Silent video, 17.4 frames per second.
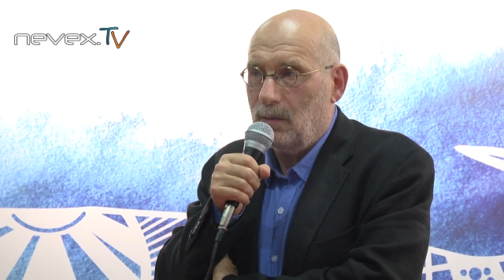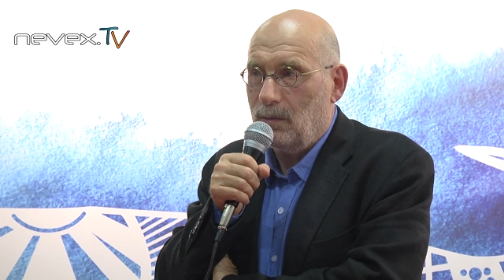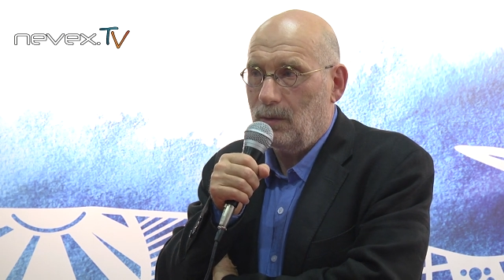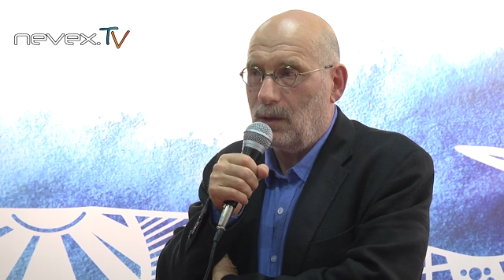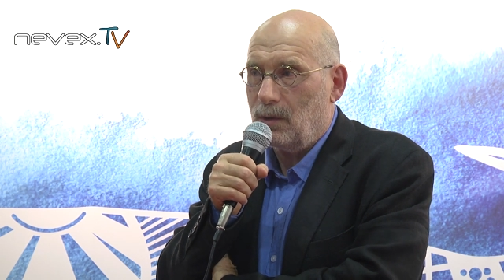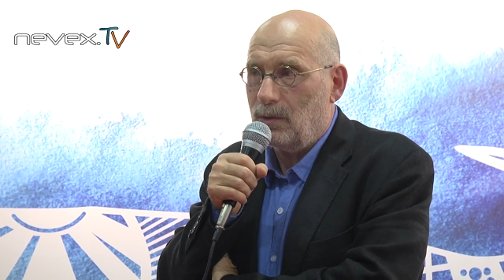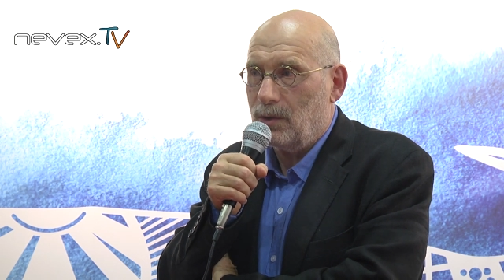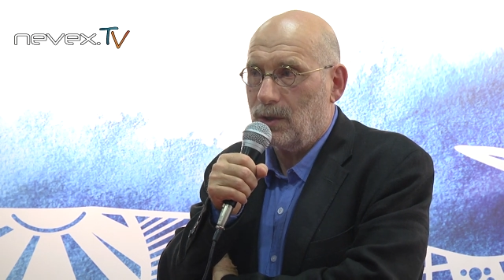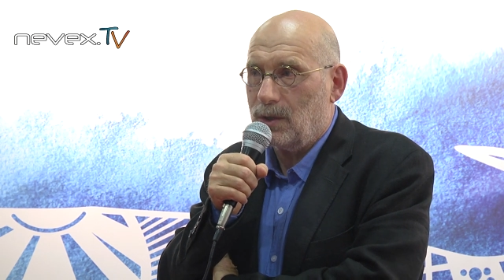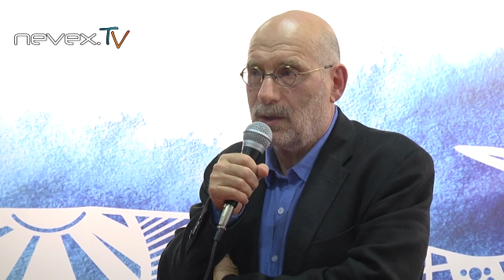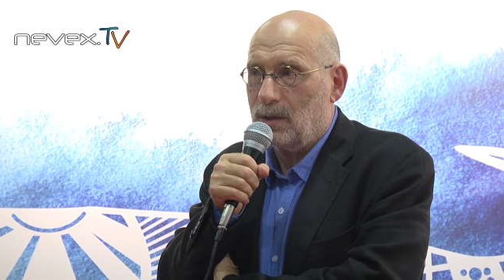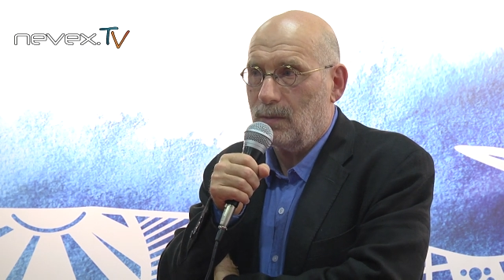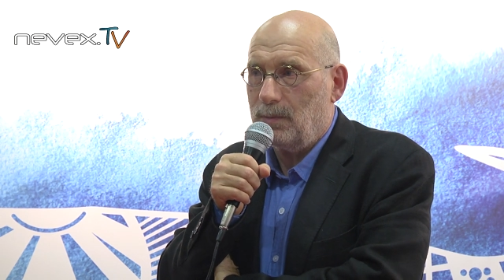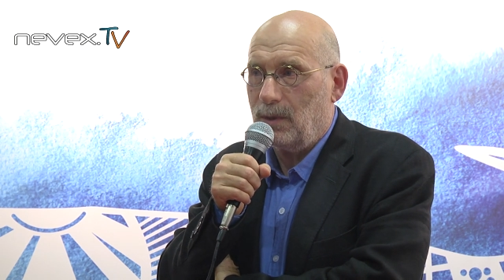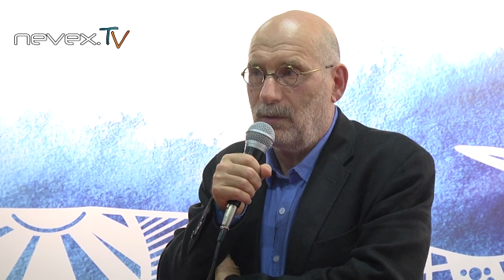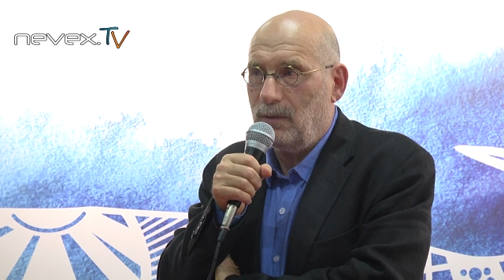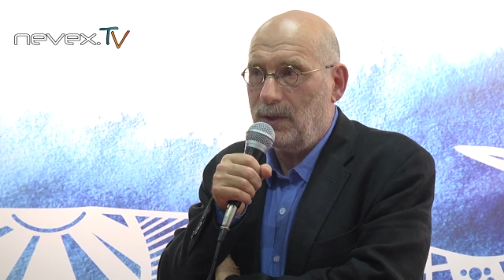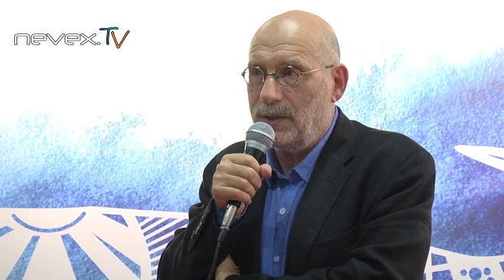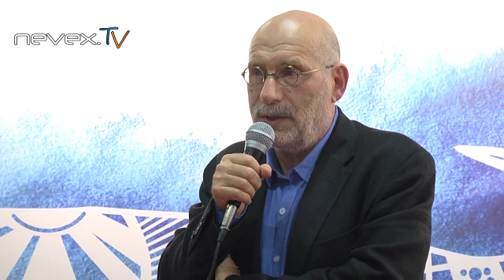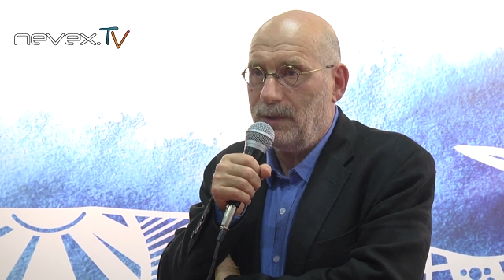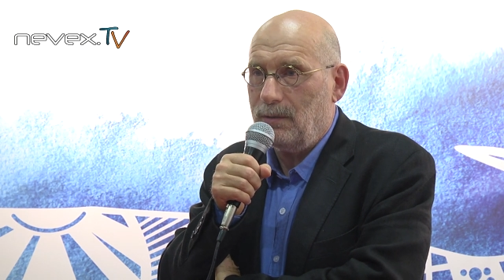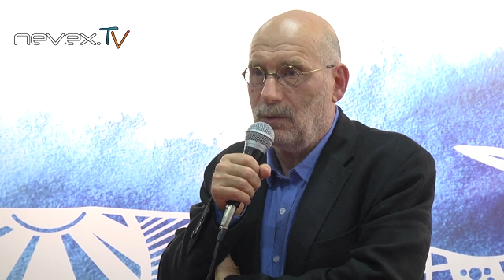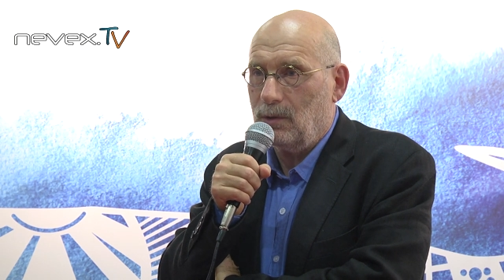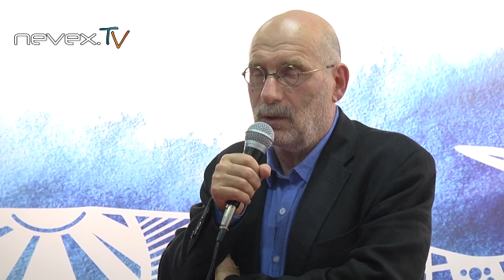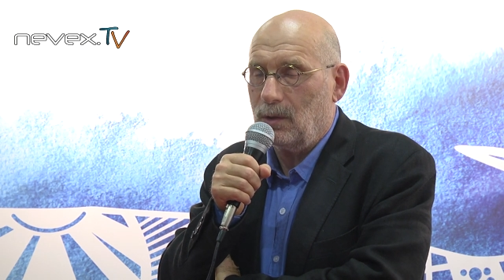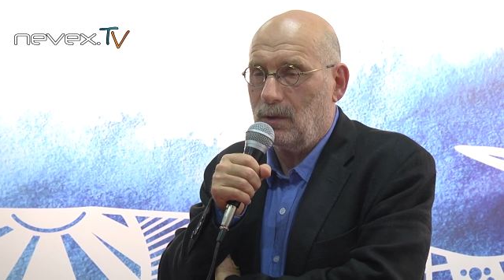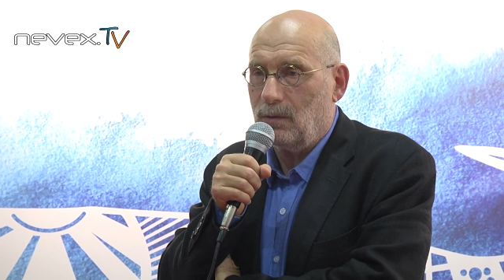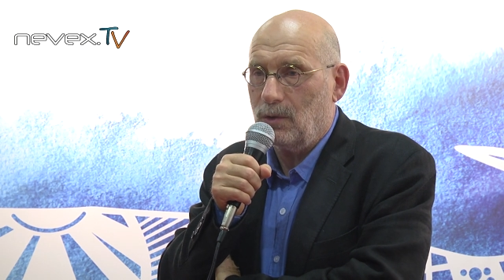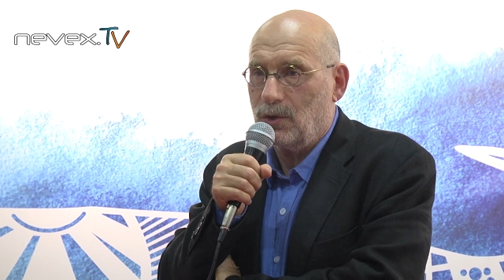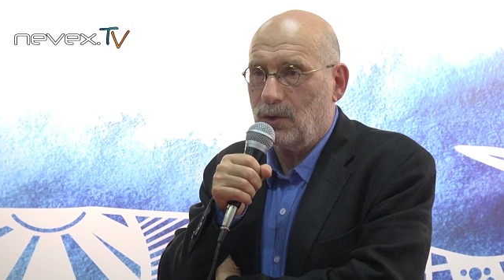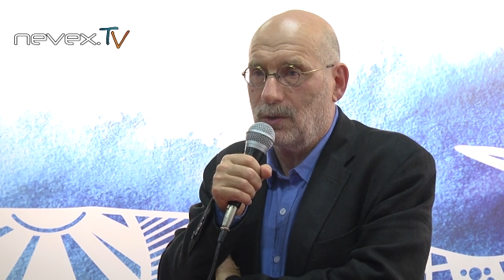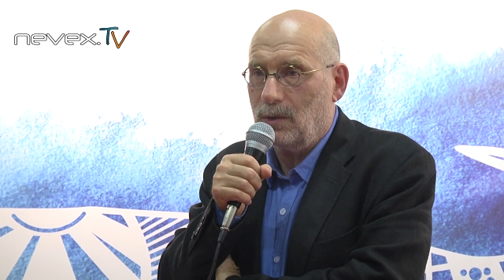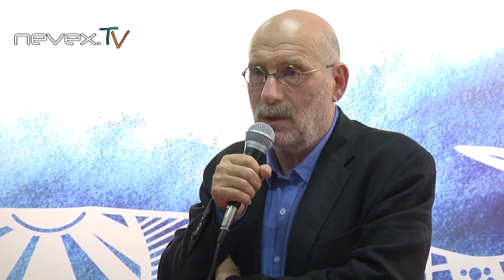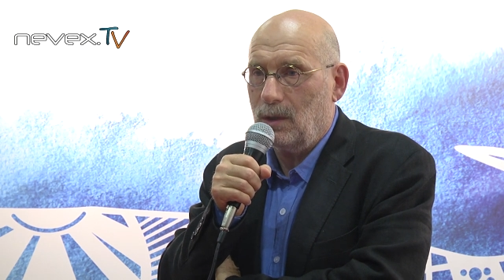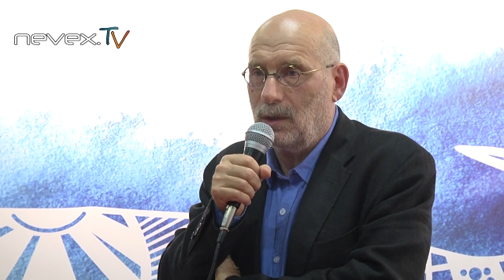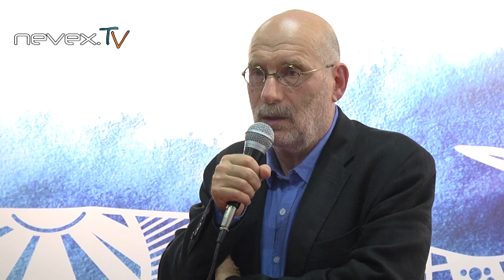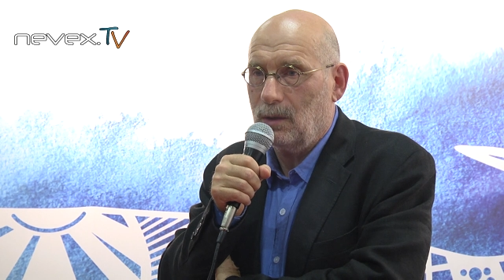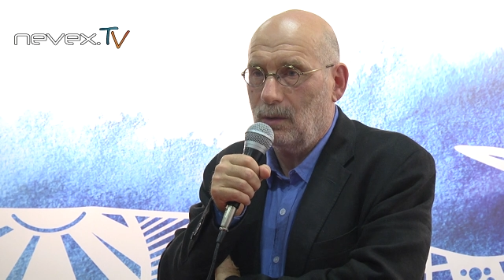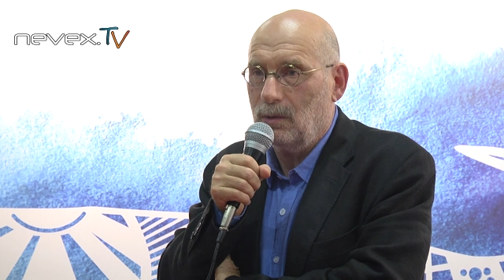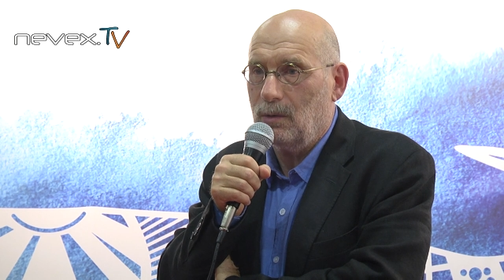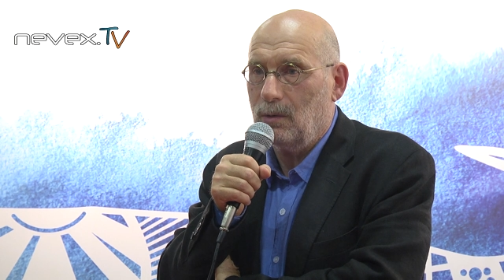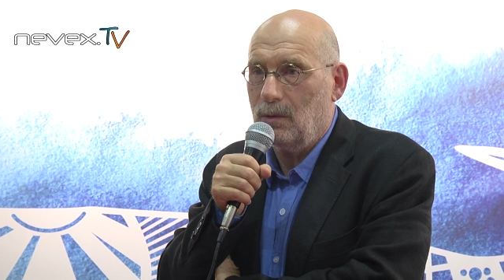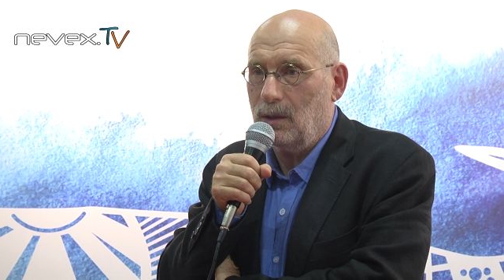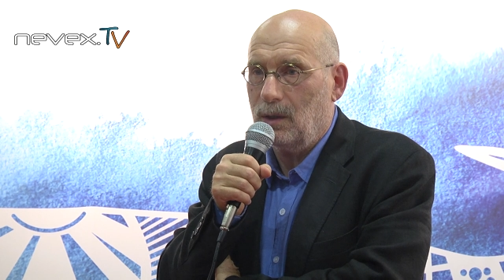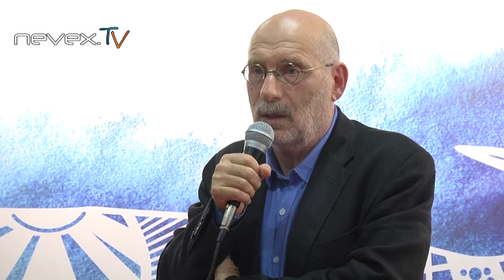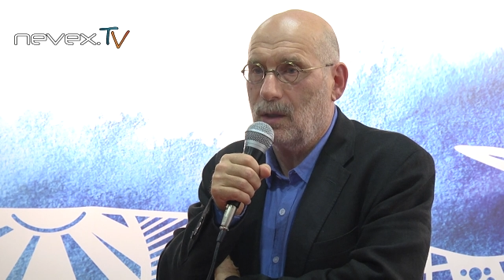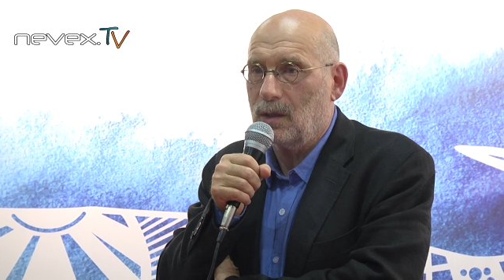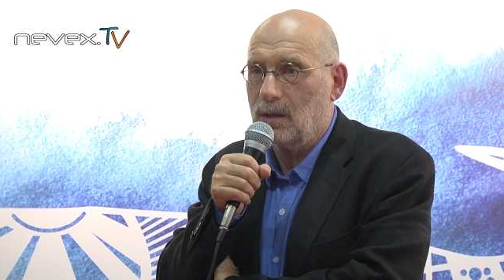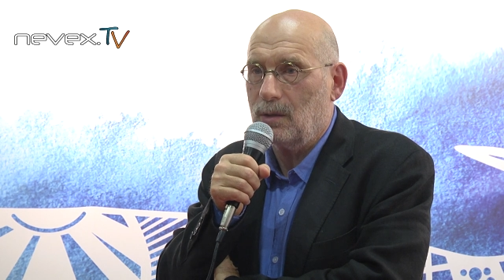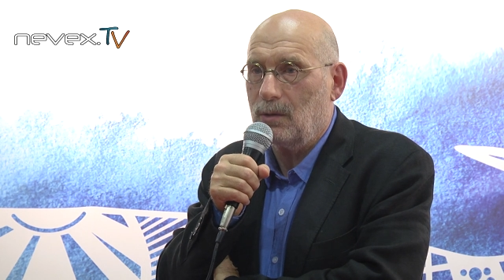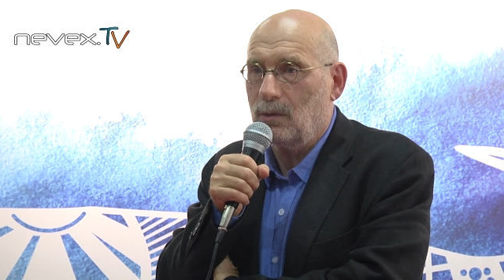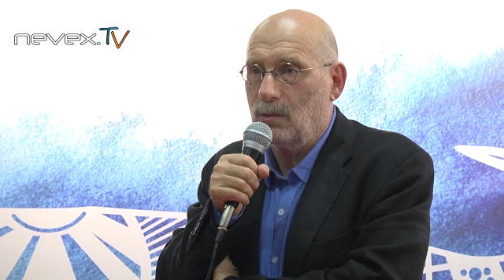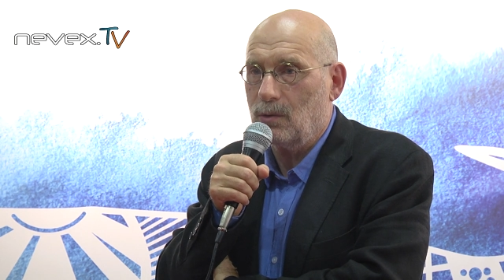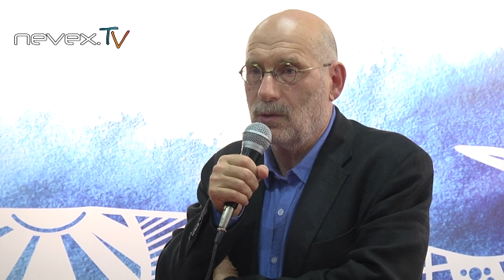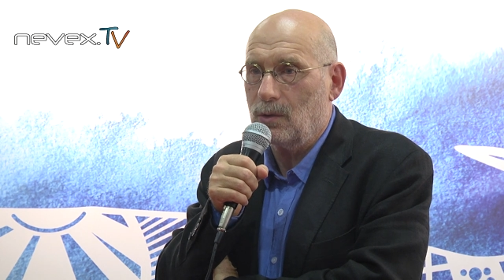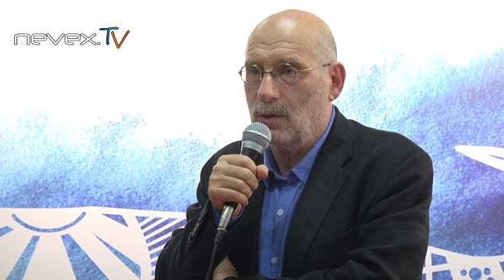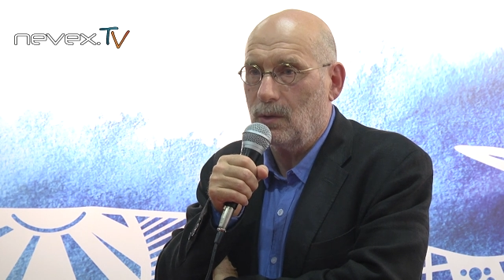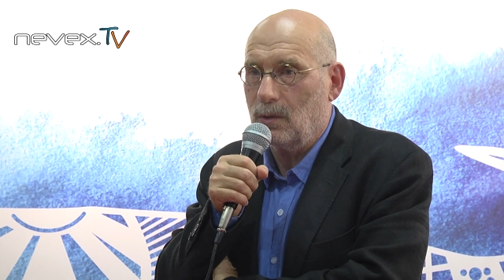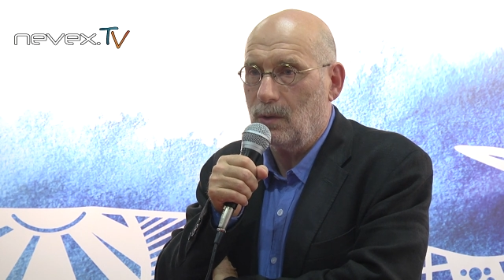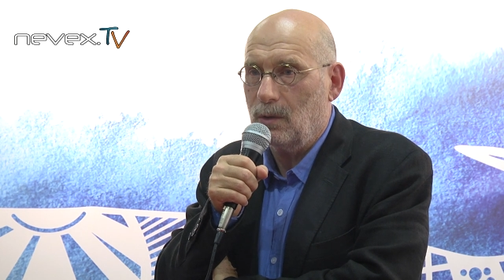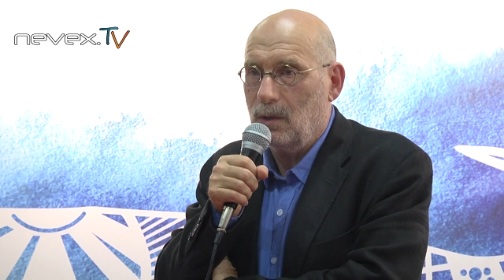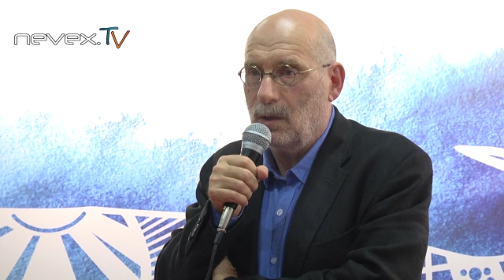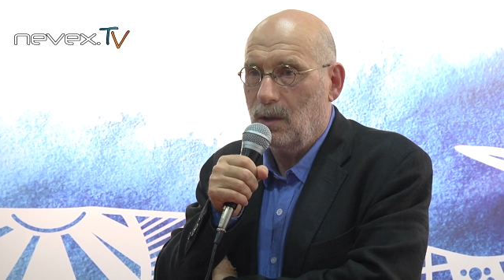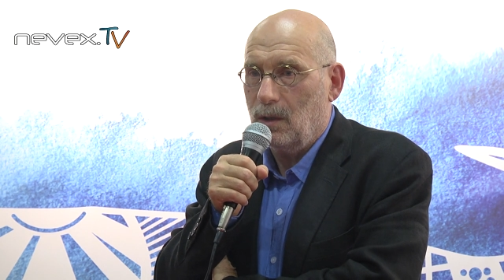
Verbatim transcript: Мне хочется провести вот эту вот, что ли, ну, реконструкцию,